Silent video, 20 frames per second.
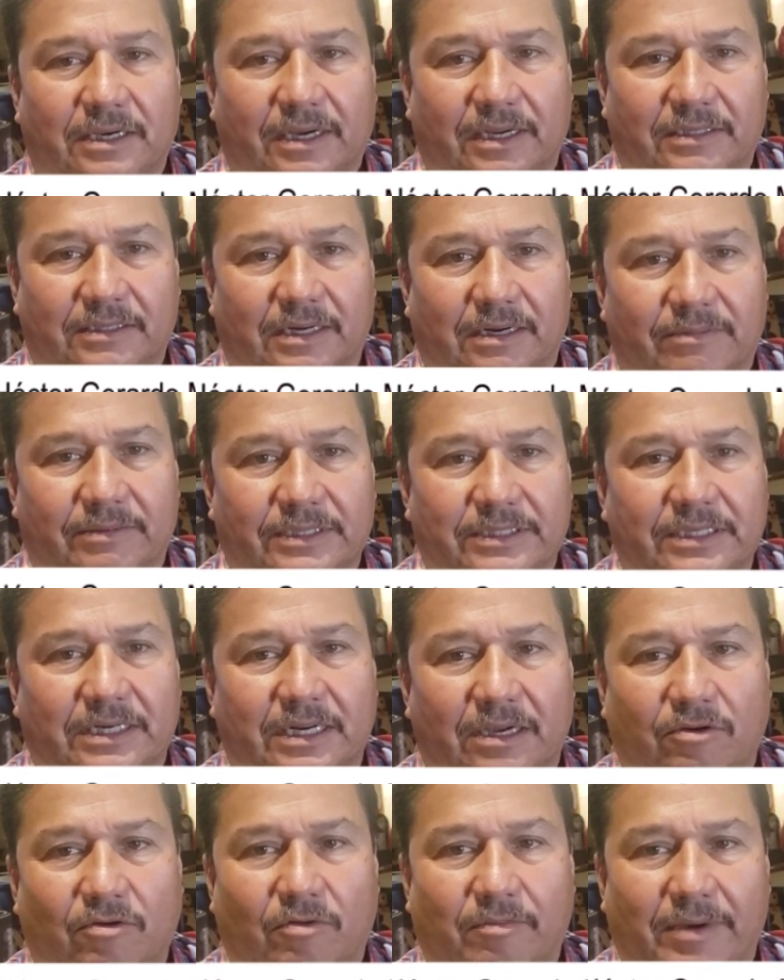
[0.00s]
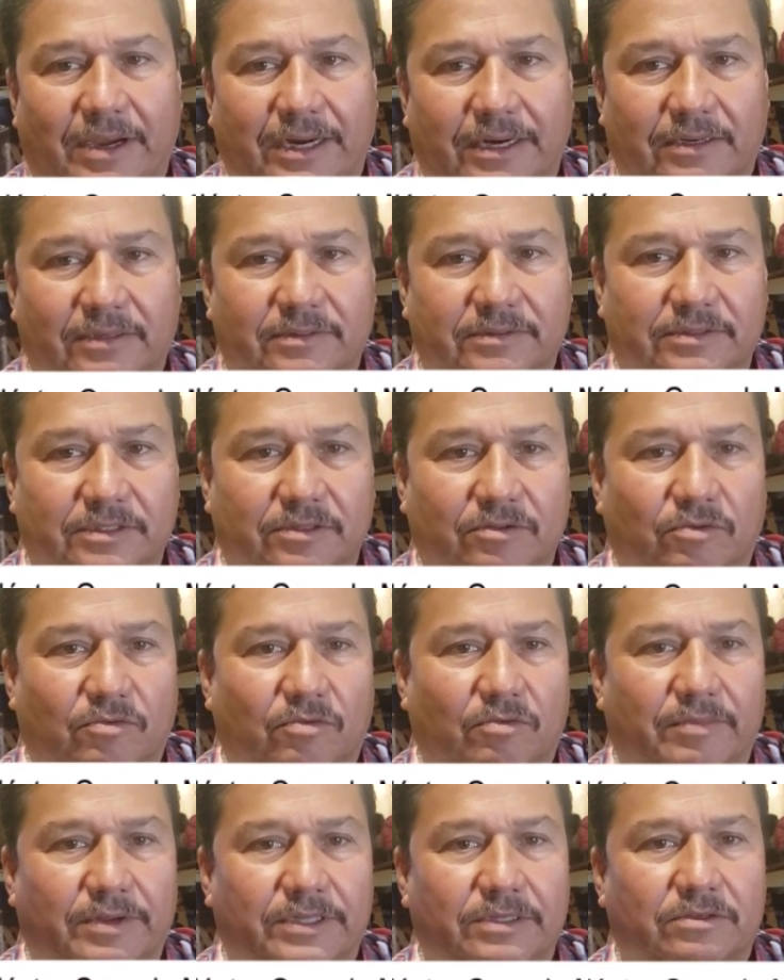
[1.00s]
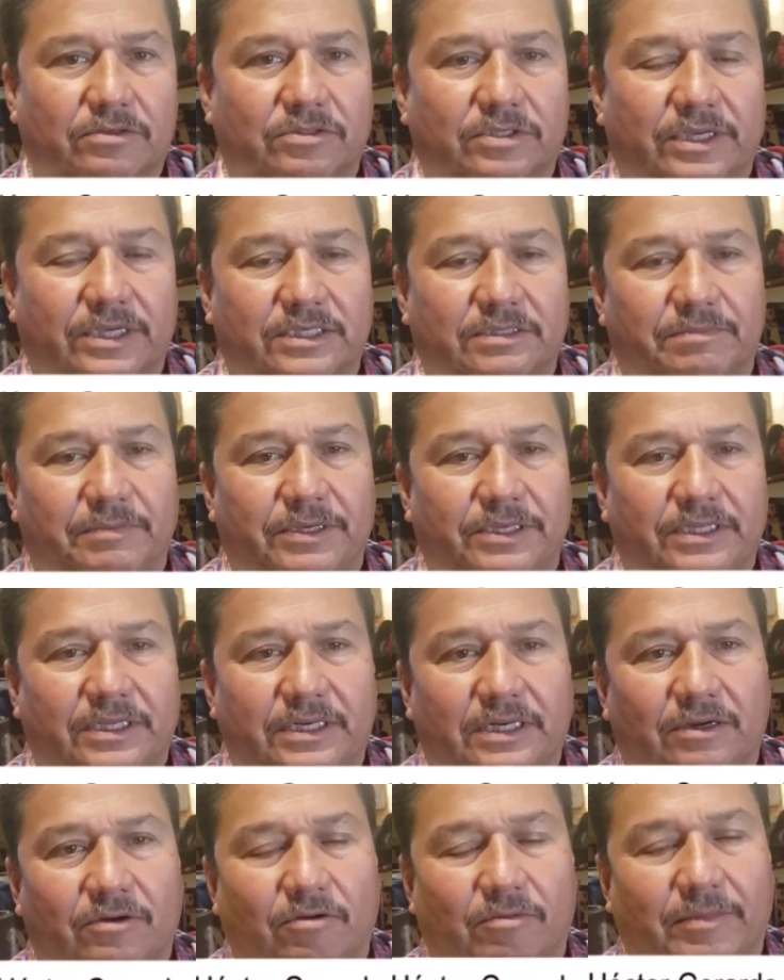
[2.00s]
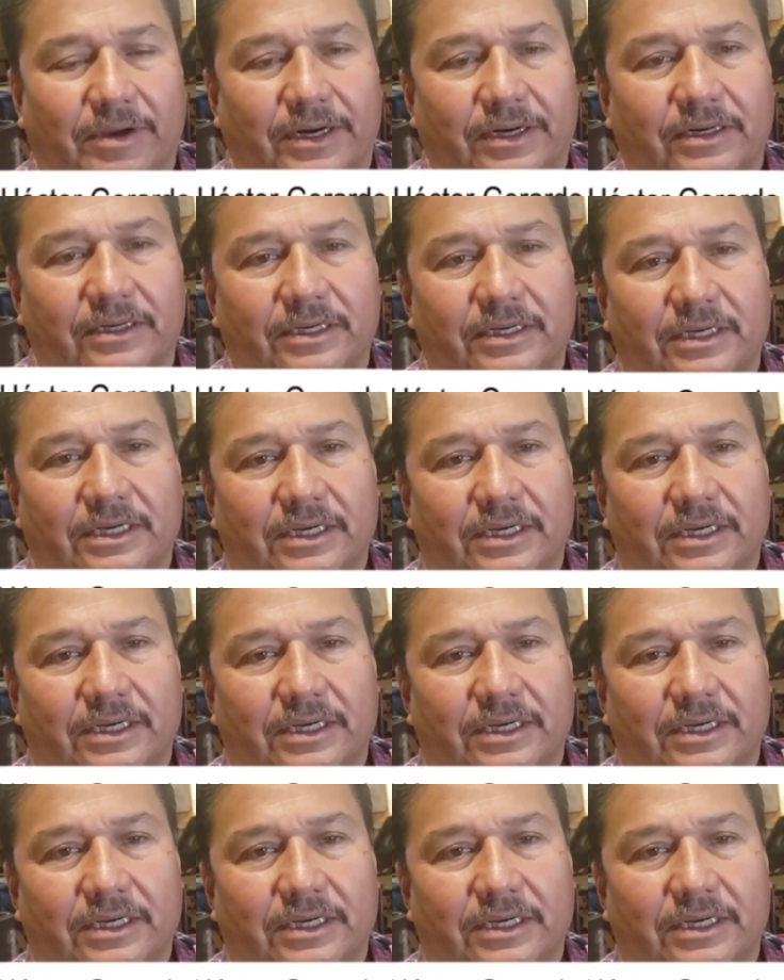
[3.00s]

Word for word: a través de la Comar, de documentos que expide la Comar.